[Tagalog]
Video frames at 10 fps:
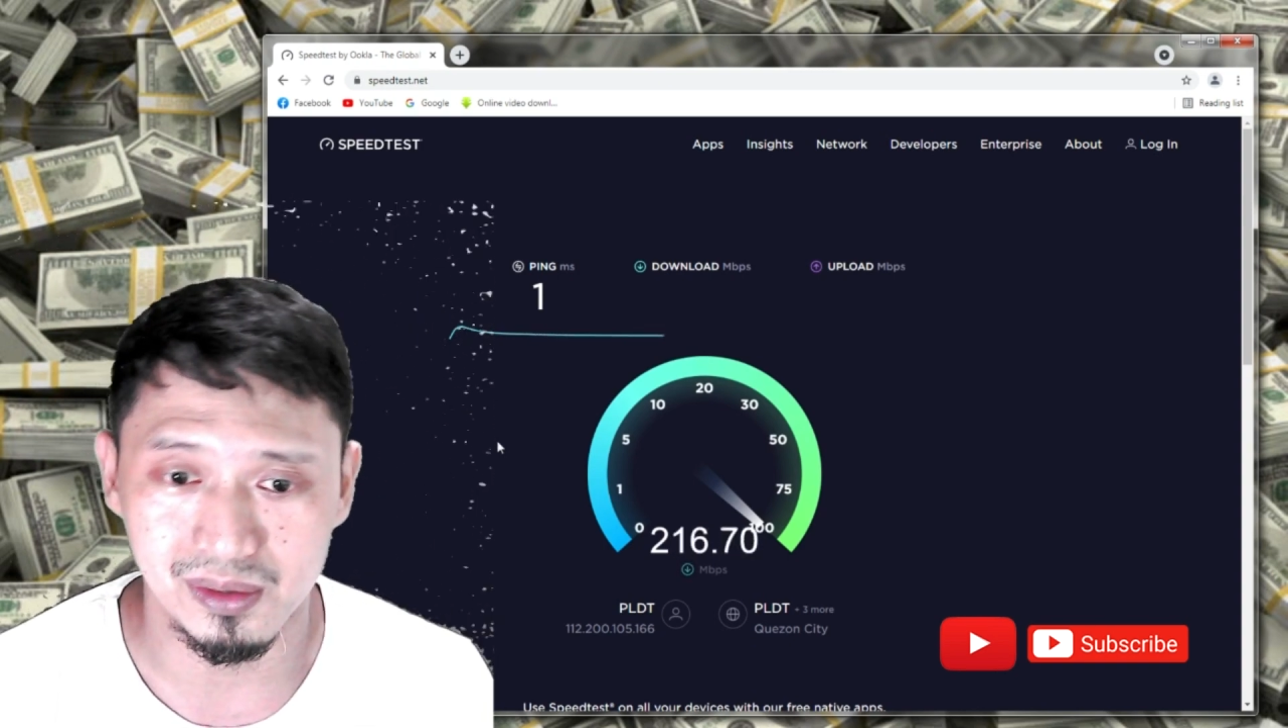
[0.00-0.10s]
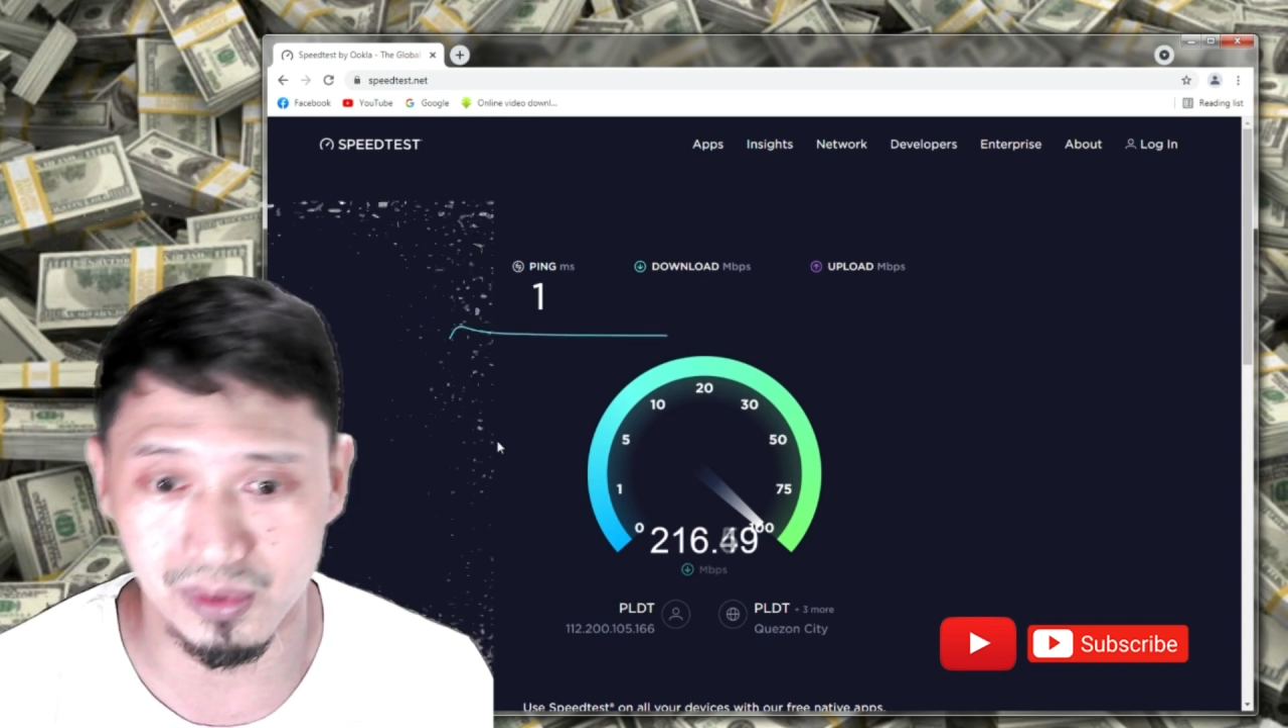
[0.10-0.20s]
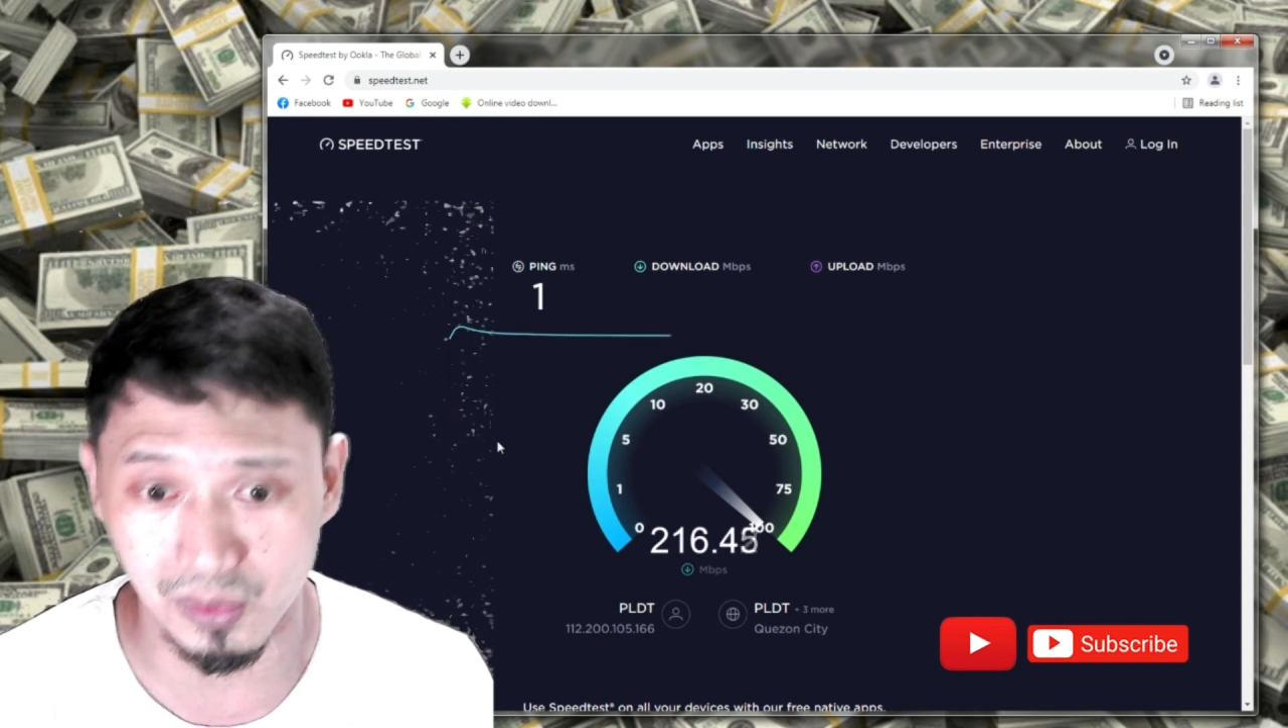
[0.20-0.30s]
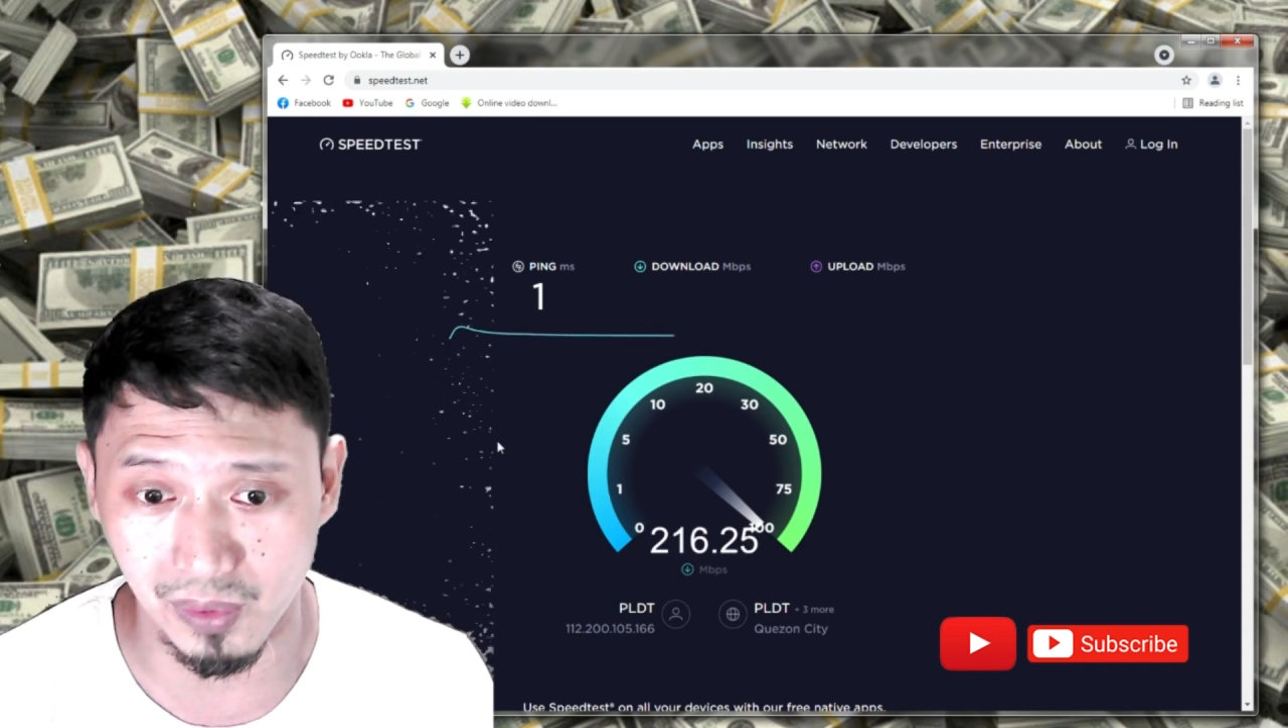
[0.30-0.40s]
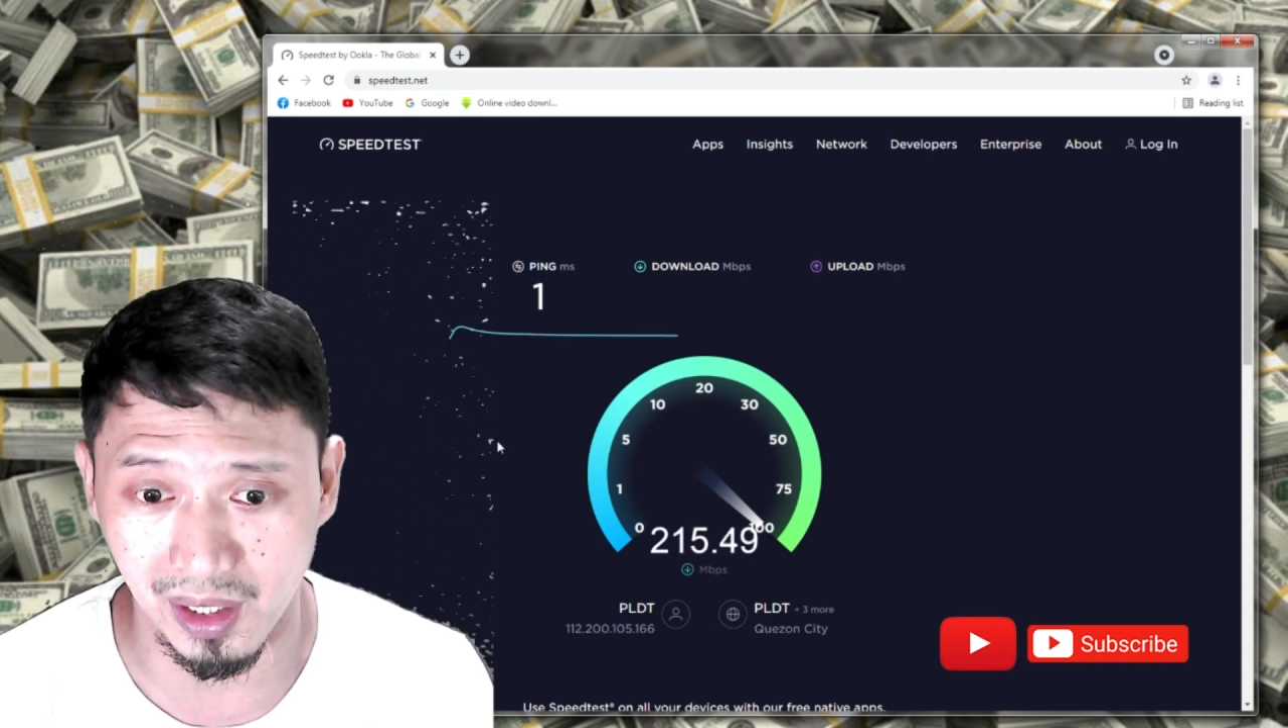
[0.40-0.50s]

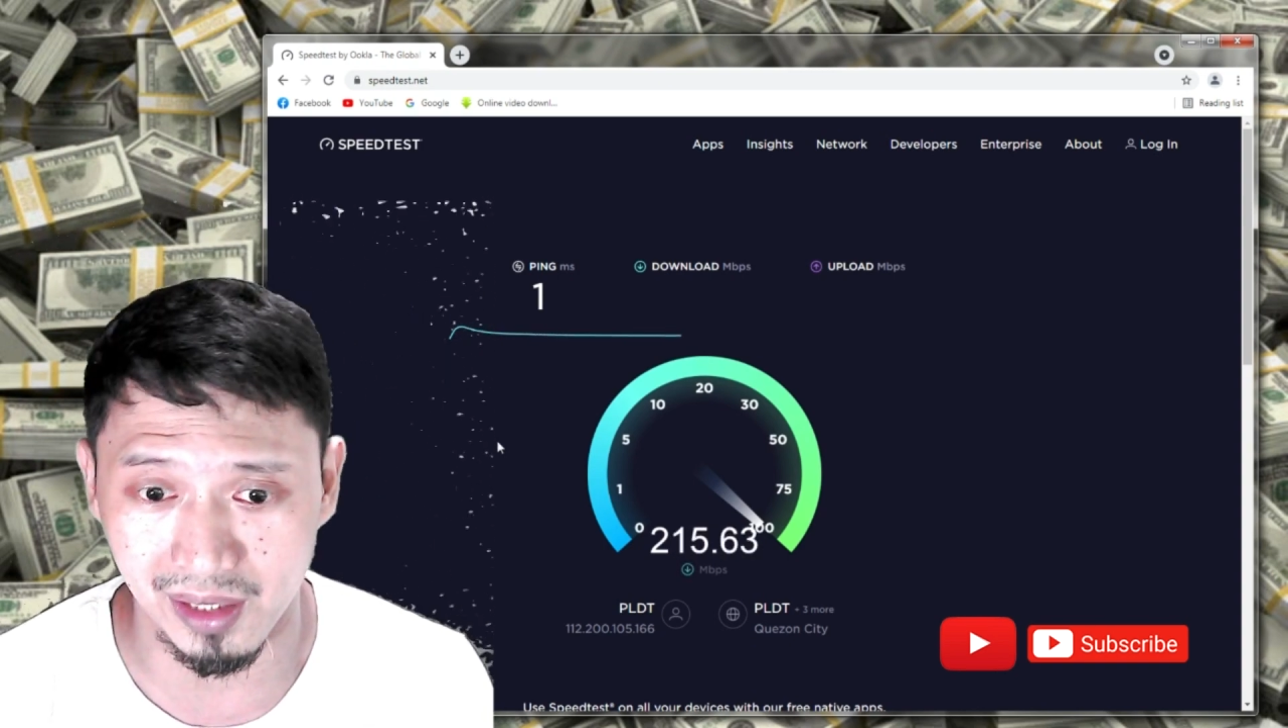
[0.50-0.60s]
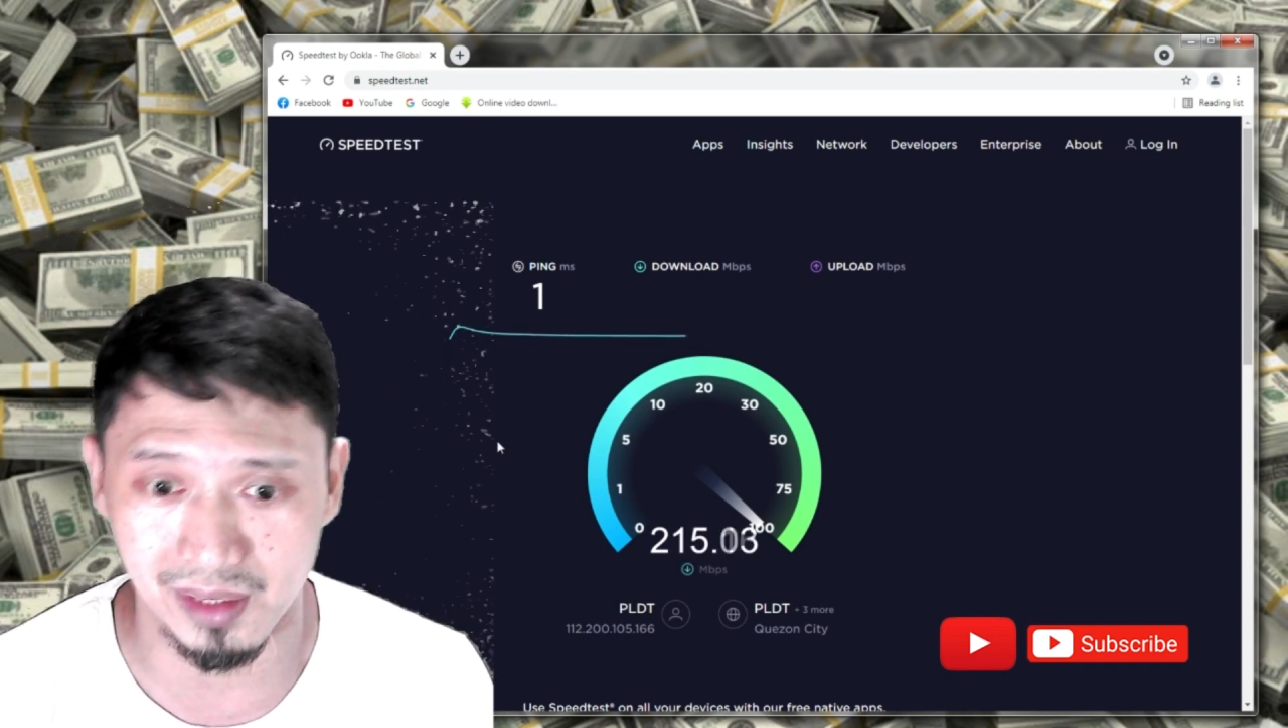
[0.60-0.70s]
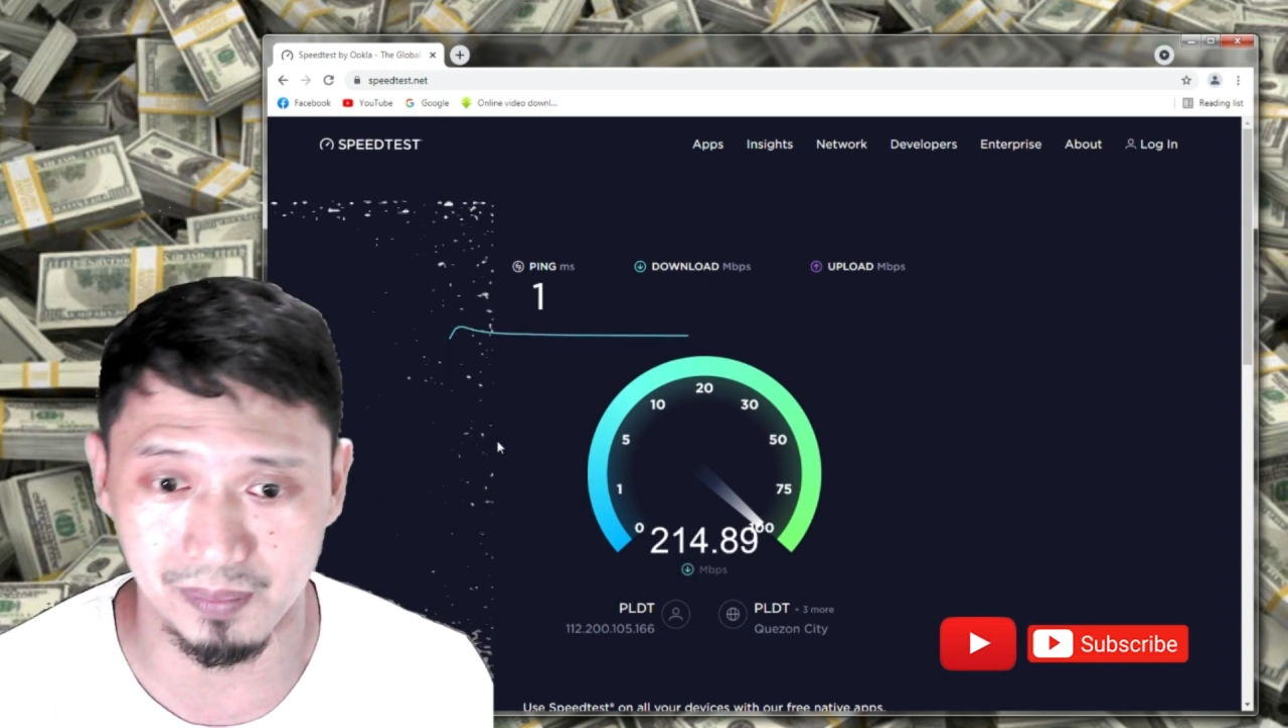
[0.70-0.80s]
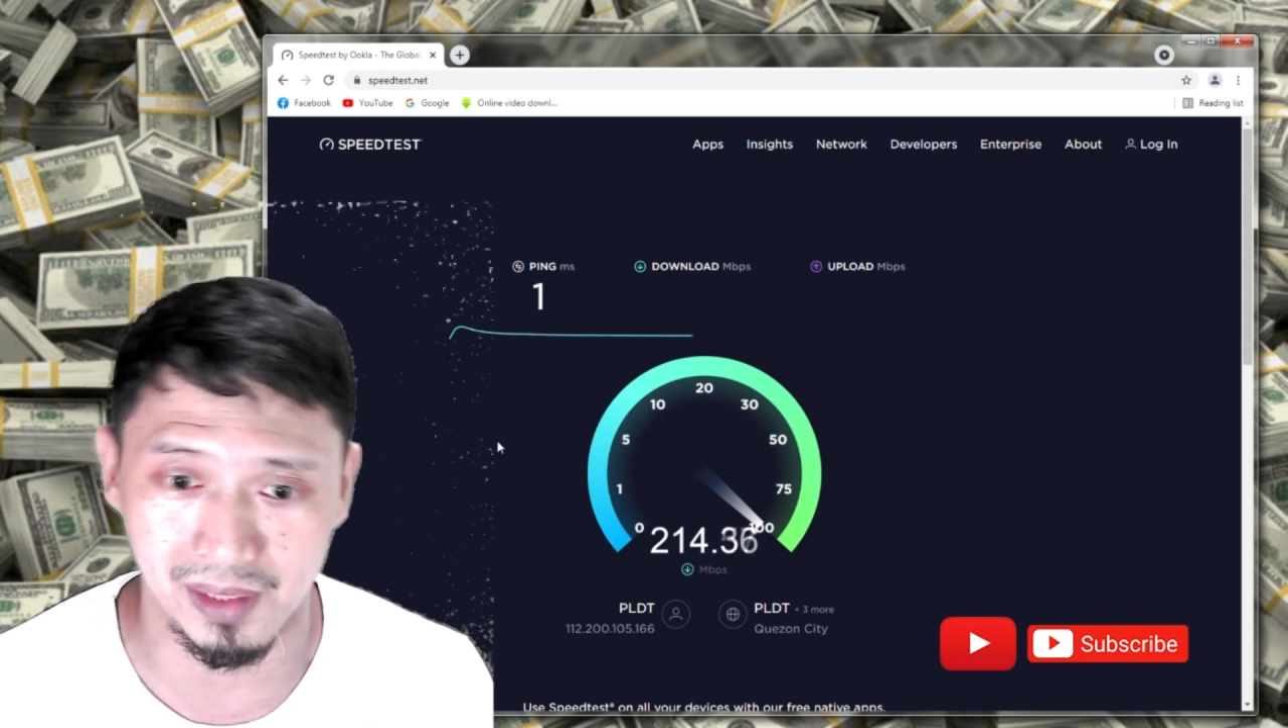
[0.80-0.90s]
to 200